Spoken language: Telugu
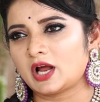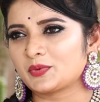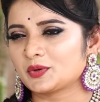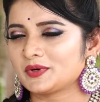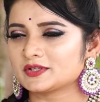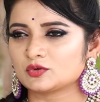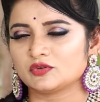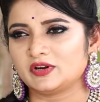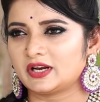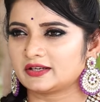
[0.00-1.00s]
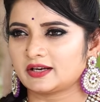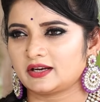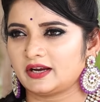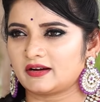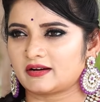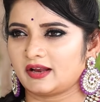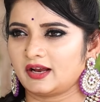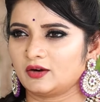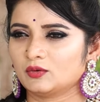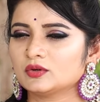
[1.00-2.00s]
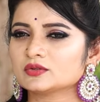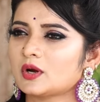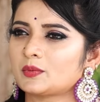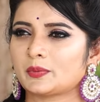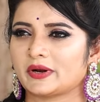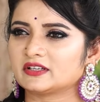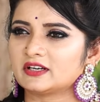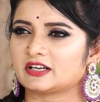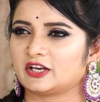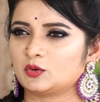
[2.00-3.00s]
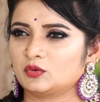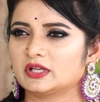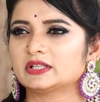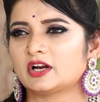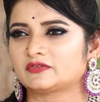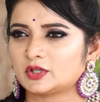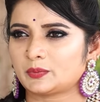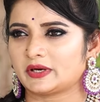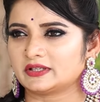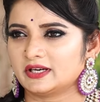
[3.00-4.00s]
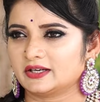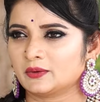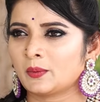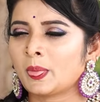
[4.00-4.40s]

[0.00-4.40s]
నా పేరు మీద విలన్ గానే ఎంటర్ అయ్యాను సో అప్పుడు ప్రెగ్నెంట్ లేకుండే దెన్ ఆఫ్టర్ ప్రెగ్నెంట్